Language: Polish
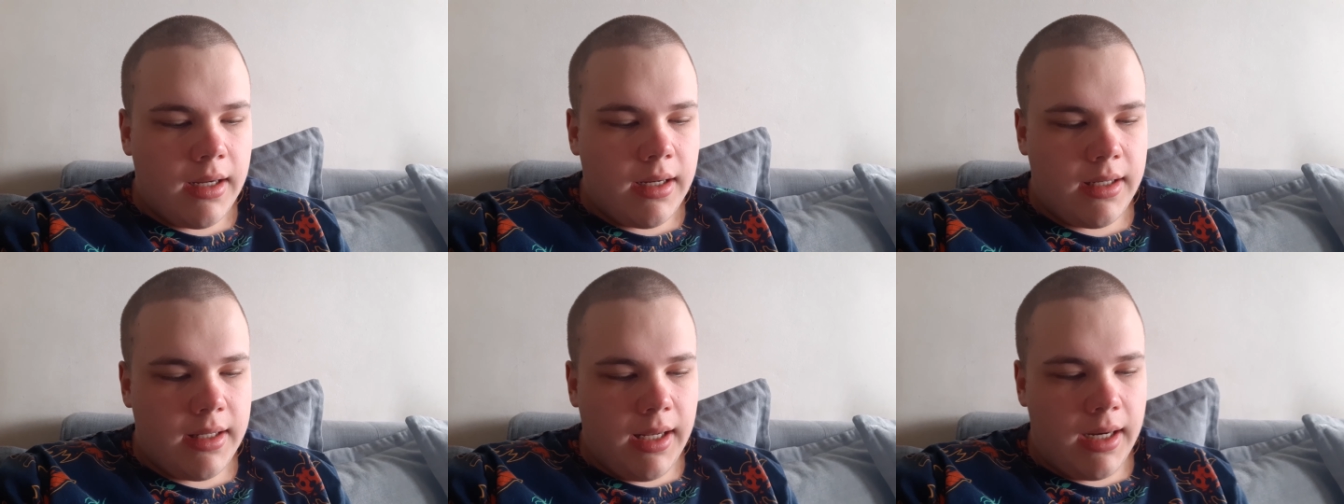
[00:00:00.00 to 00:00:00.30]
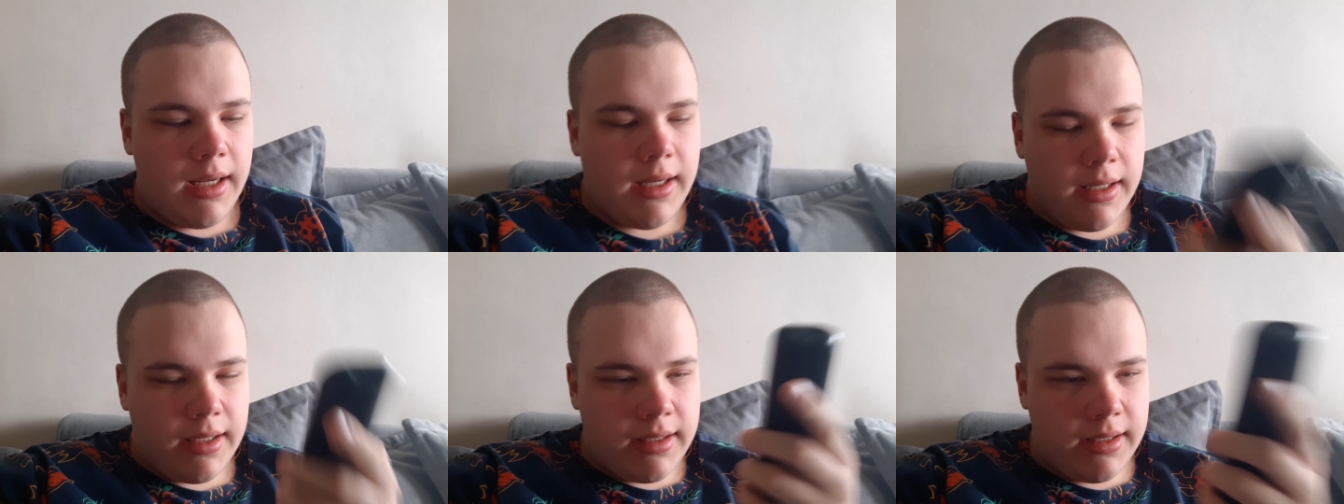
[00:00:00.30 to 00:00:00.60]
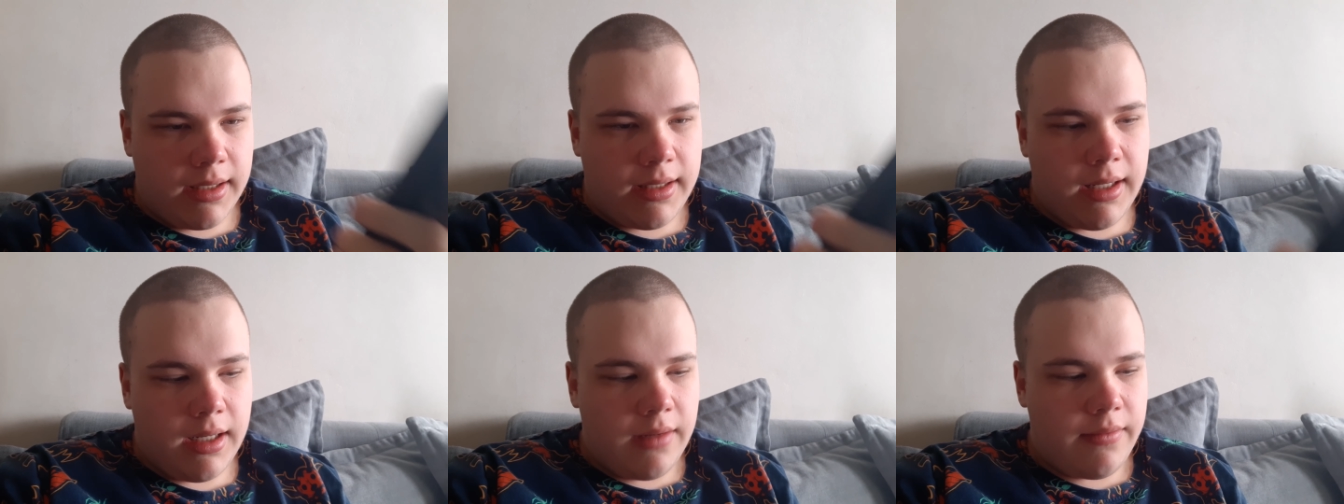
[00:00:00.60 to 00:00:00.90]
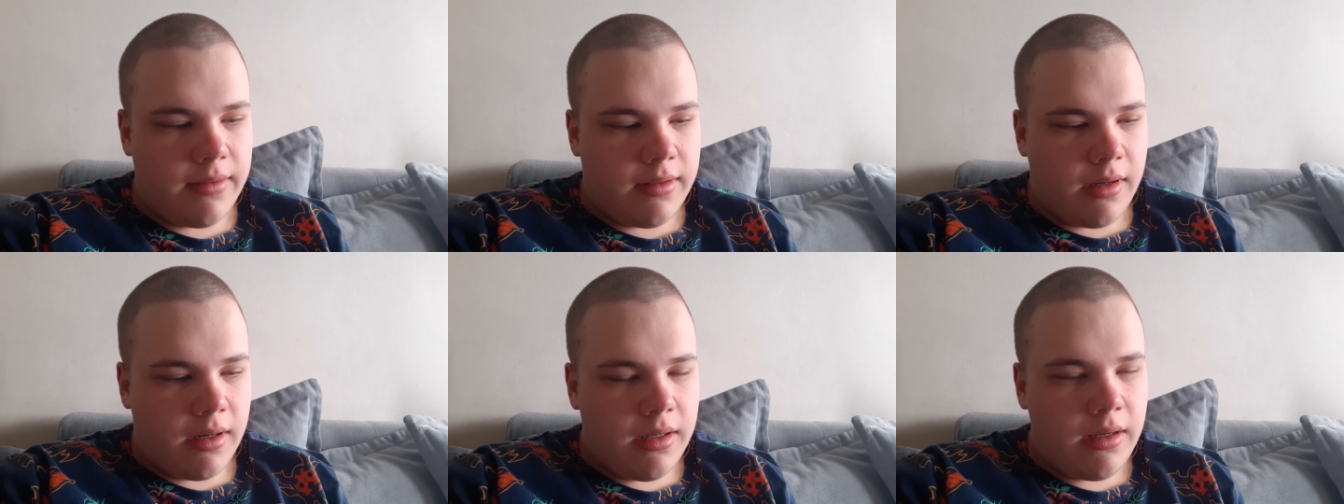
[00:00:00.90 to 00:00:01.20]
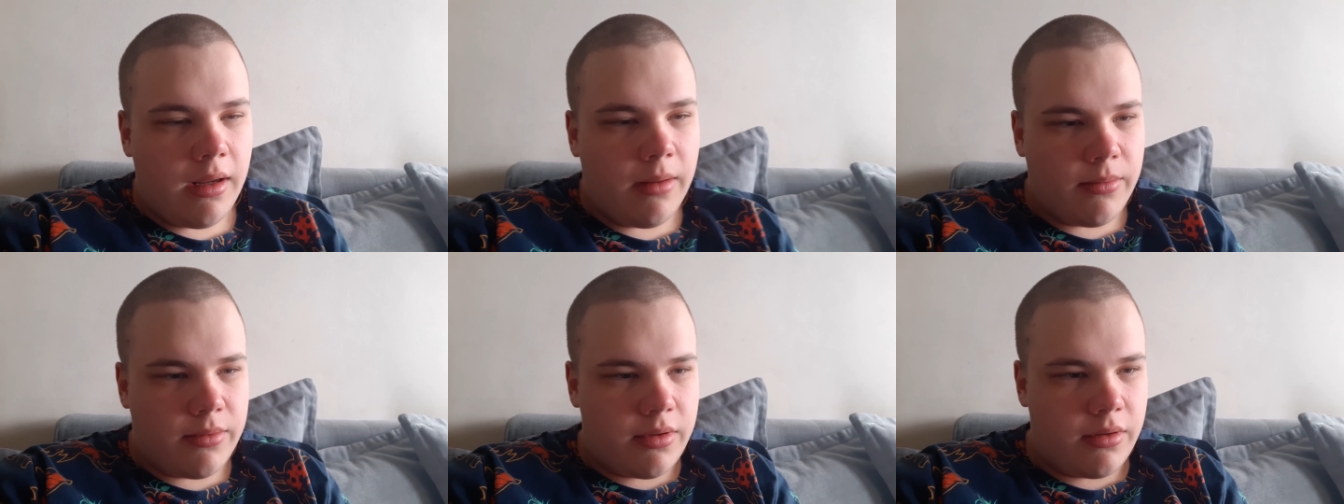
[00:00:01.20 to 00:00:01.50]
i dalej nie działa telewizor,
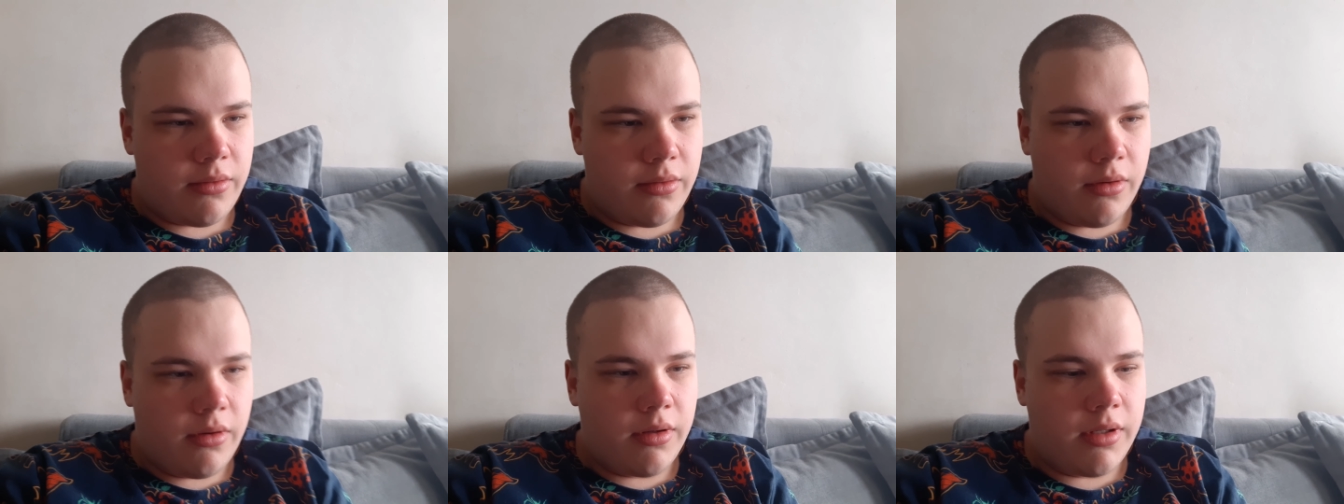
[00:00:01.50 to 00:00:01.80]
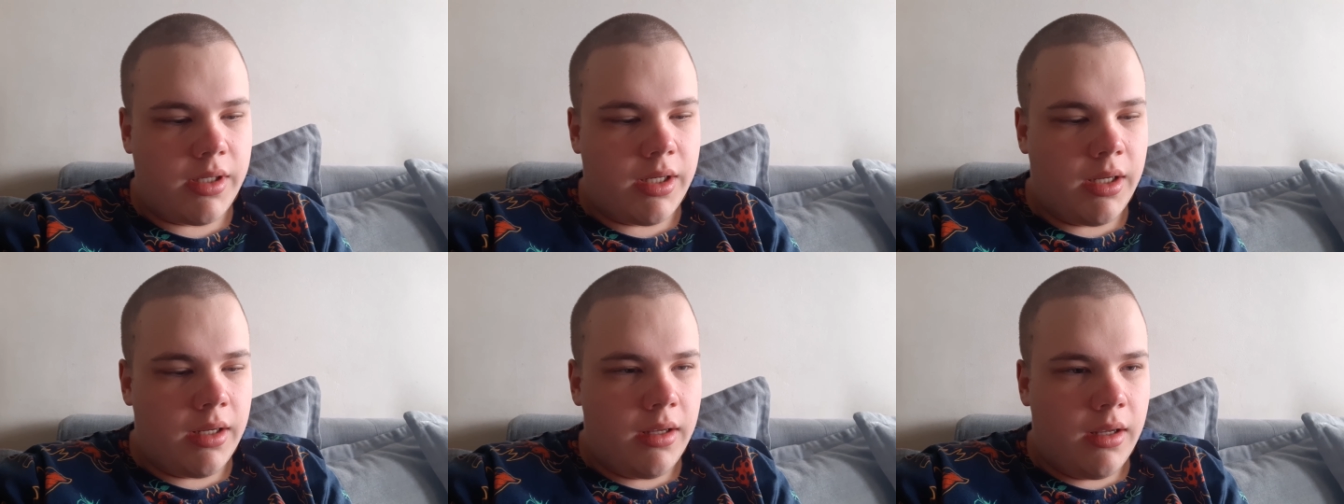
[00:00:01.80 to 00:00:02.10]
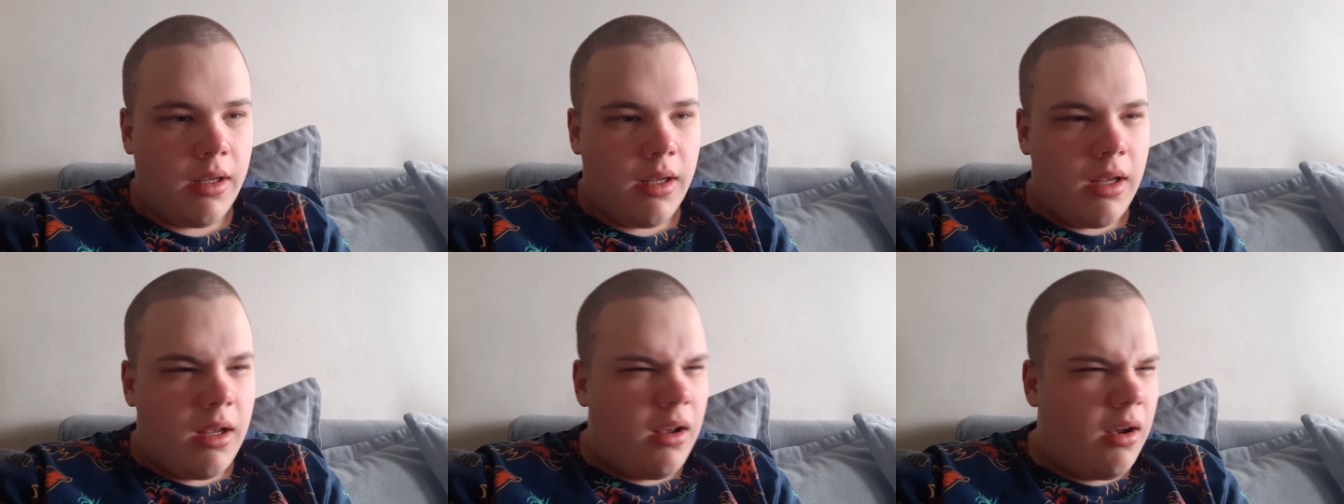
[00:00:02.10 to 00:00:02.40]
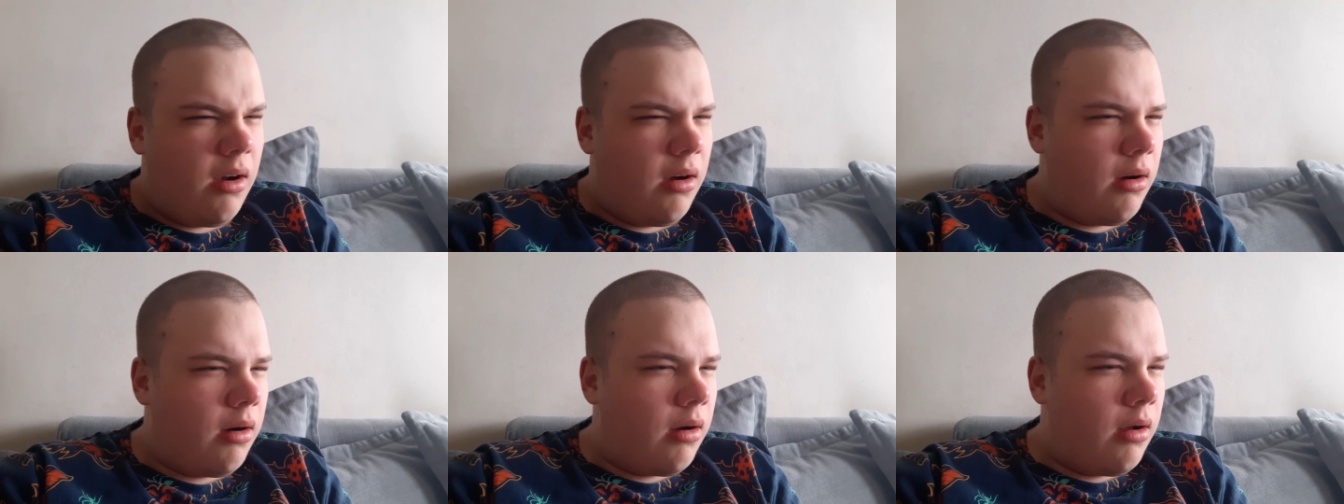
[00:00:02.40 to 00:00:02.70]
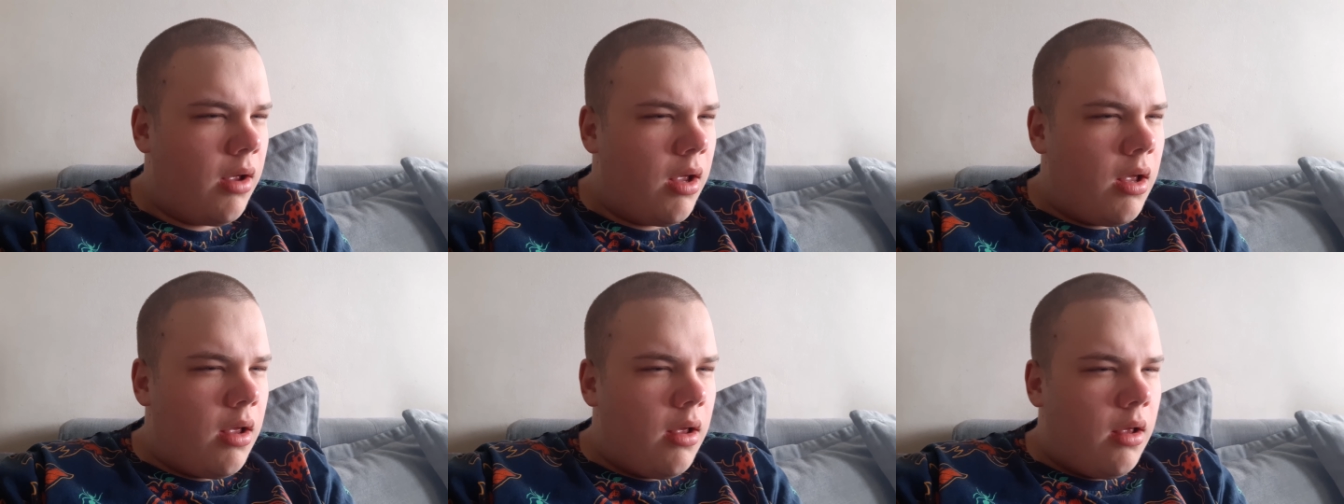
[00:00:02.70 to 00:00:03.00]
nie wiem o co tu chodzi. O,